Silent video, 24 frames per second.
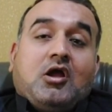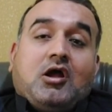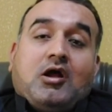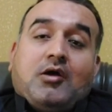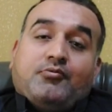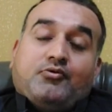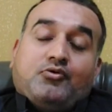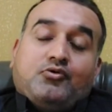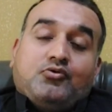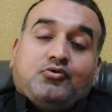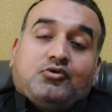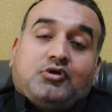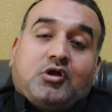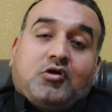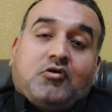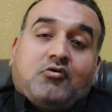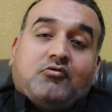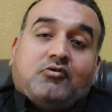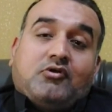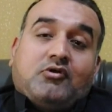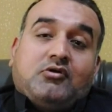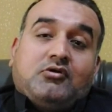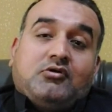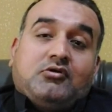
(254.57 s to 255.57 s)
अब
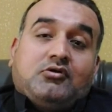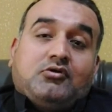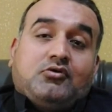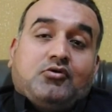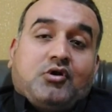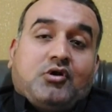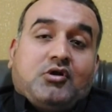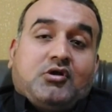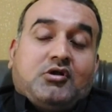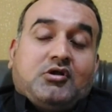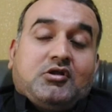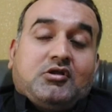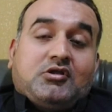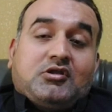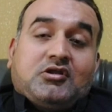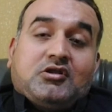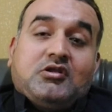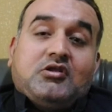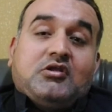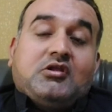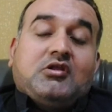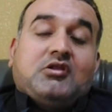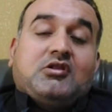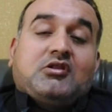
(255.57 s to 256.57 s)

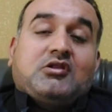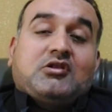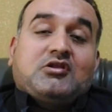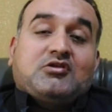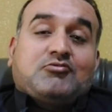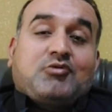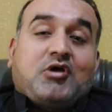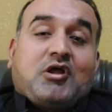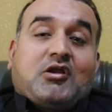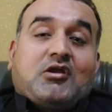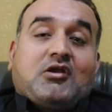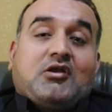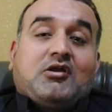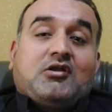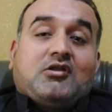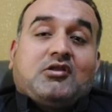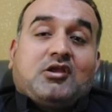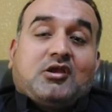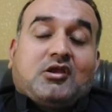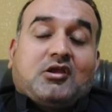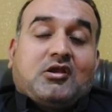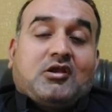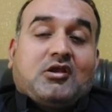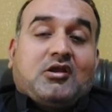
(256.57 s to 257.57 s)
2023 की तेज़ मार्केट
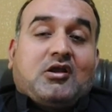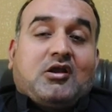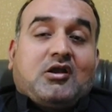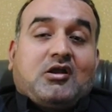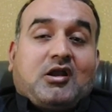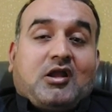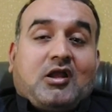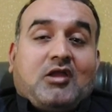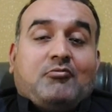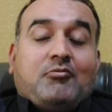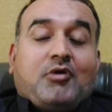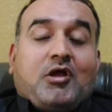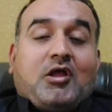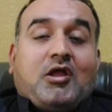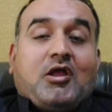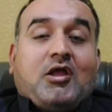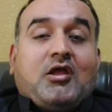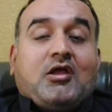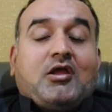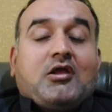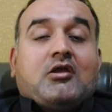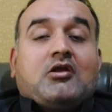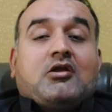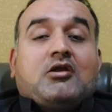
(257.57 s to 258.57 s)
देखने का टाइम आया
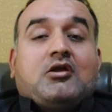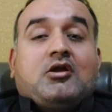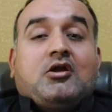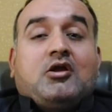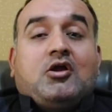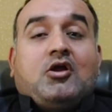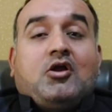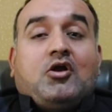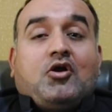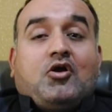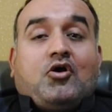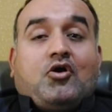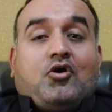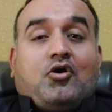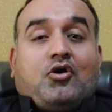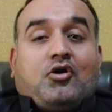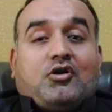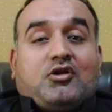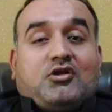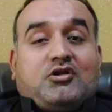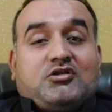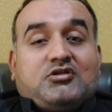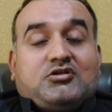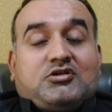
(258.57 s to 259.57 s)
है
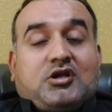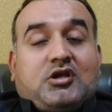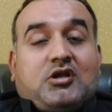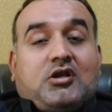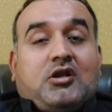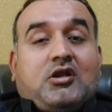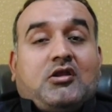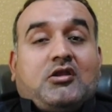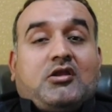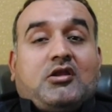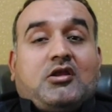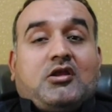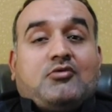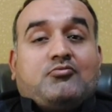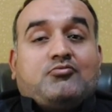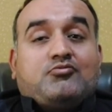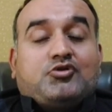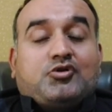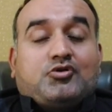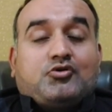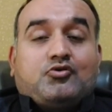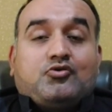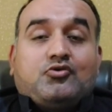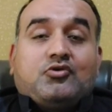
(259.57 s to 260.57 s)
और इन ये हम
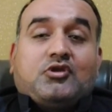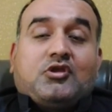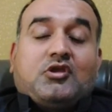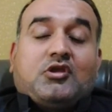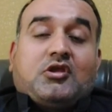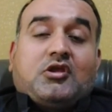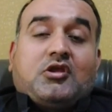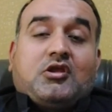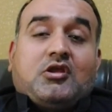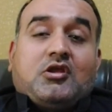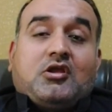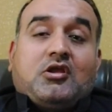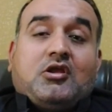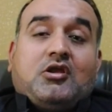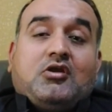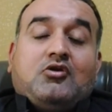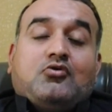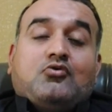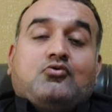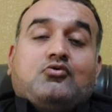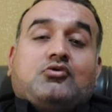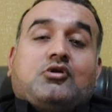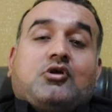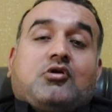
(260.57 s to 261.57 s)
ज़रूर देखेंगे
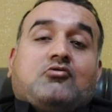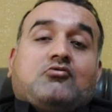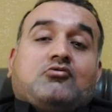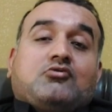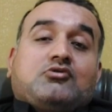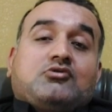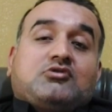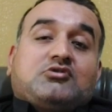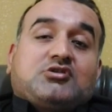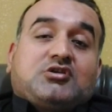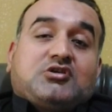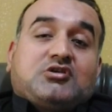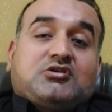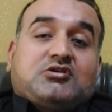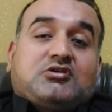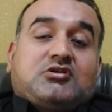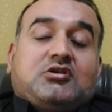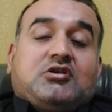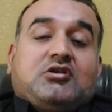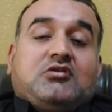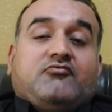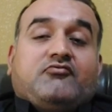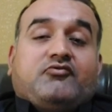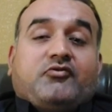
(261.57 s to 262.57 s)

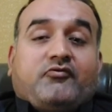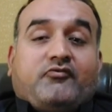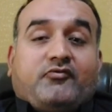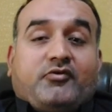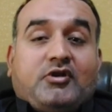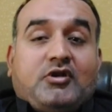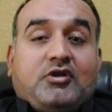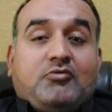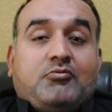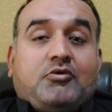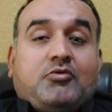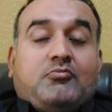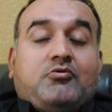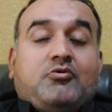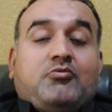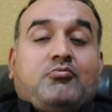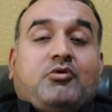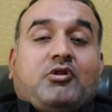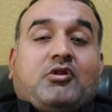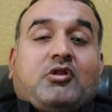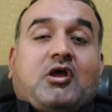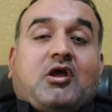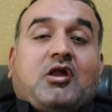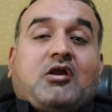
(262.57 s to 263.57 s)
2016-15 में भी
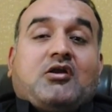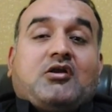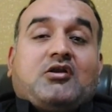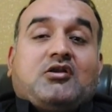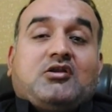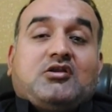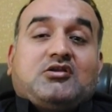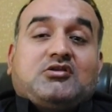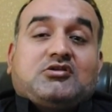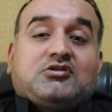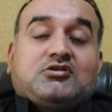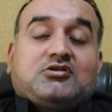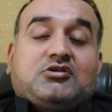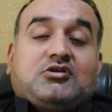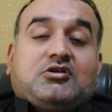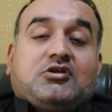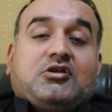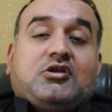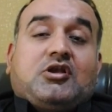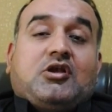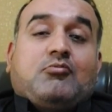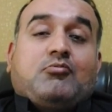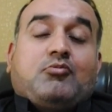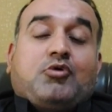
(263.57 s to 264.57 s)
बाज़ार डी एच
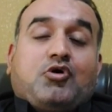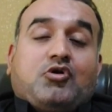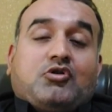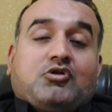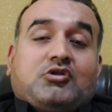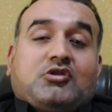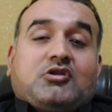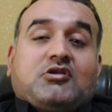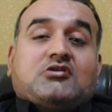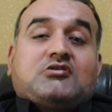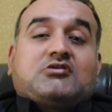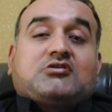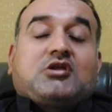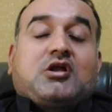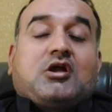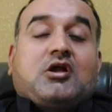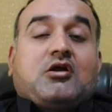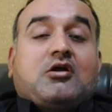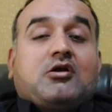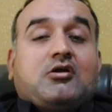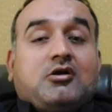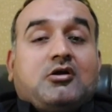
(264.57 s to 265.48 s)
सिटी का बहुत तेज़ था